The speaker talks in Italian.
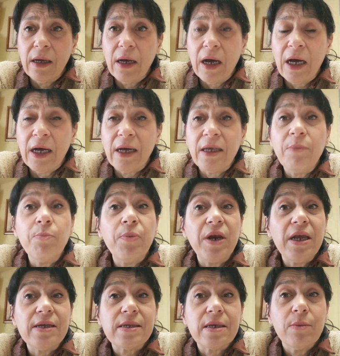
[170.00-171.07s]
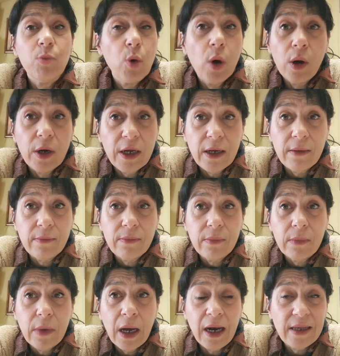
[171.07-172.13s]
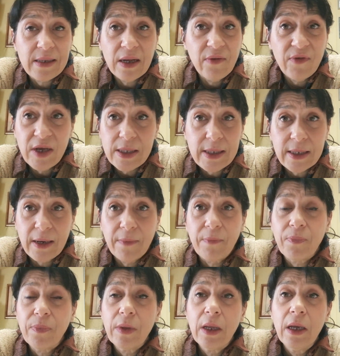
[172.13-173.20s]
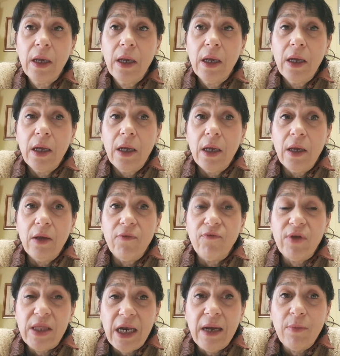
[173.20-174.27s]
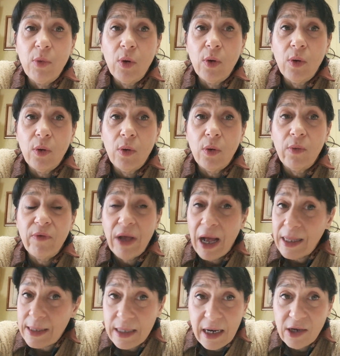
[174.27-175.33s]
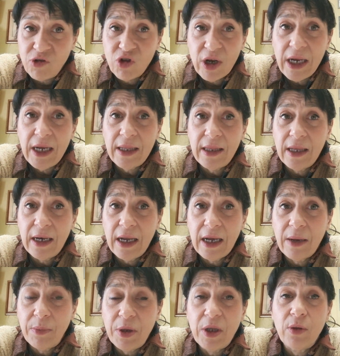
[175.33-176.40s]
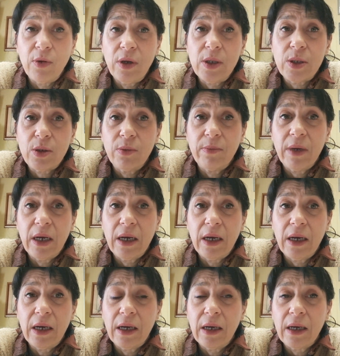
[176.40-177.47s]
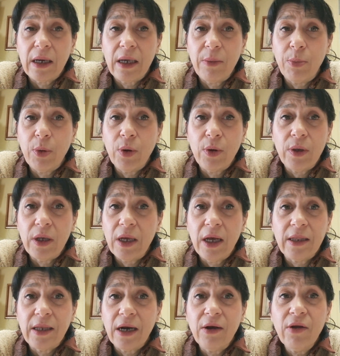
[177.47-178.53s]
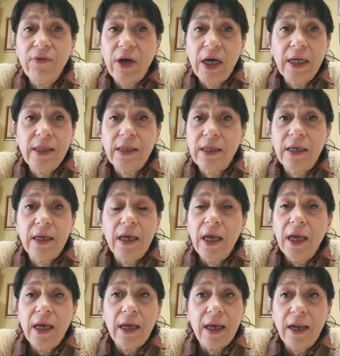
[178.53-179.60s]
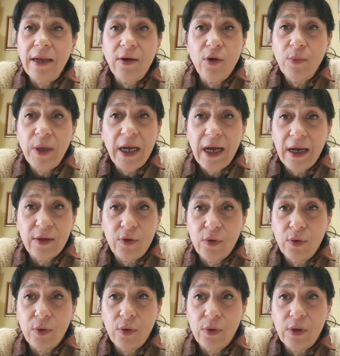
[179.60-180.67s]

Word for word: a imprese buone, alla salvezza. Vedremo, anzi leggerete nei capitoli insomma, che poi andranno avanti, che l'innominato